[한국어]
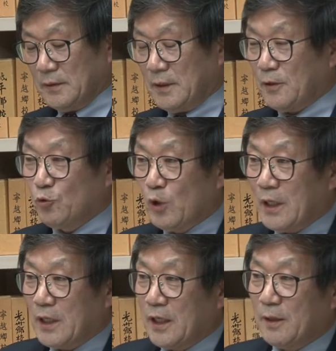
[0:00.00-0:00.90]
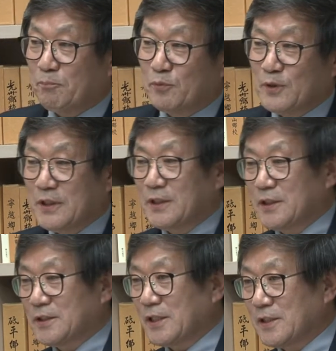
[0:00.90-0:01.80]
예, 유학의
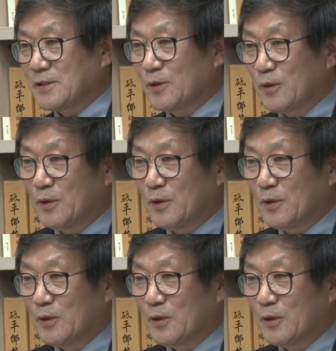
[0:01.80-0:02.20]
뿌리를 찾아서